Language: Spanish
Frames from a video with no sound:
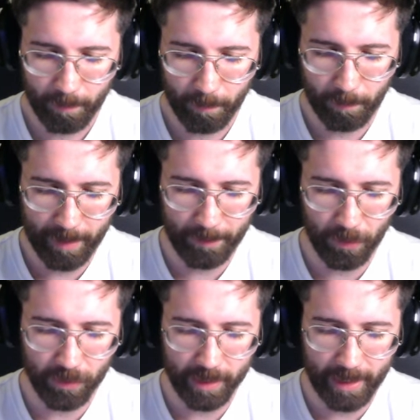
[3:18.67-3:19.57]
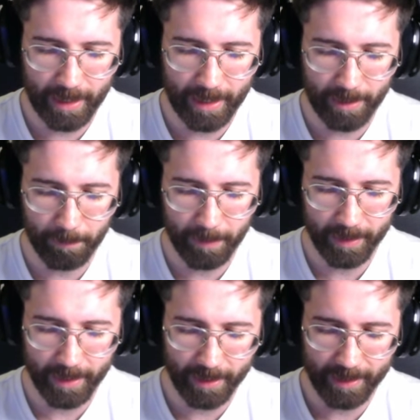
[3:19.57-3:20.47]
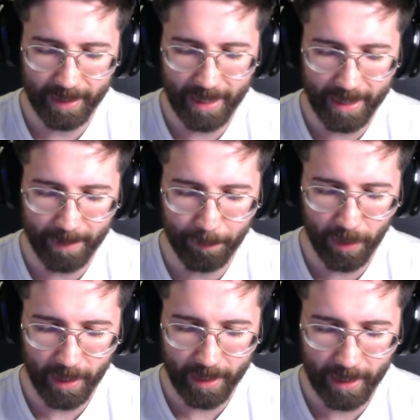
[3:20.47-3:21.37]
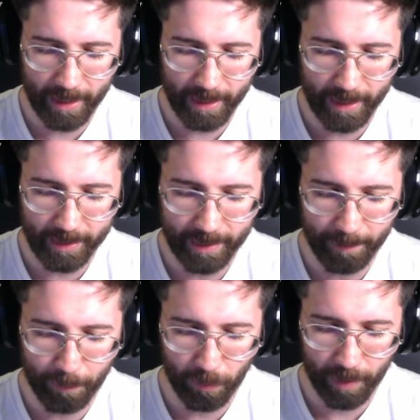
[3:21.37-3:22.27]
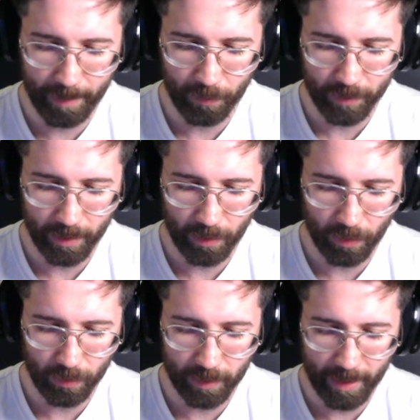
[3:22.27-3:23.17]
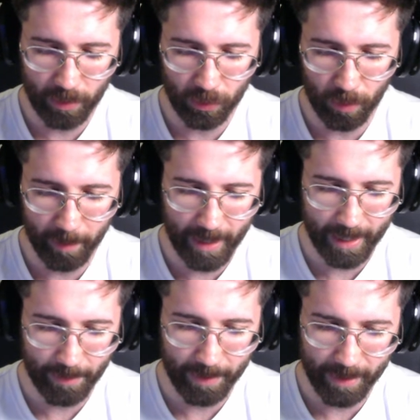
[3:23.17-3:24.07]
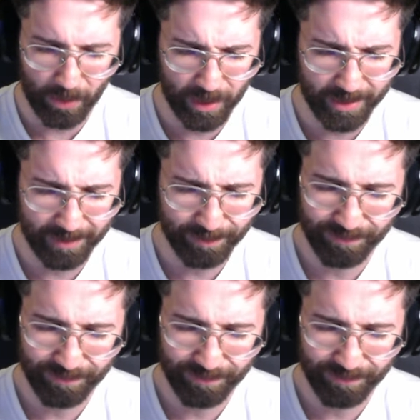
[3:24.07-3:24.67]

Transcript: Vamos a meter drenaje por acá. Y si podemos encontrar otro mega caballero es...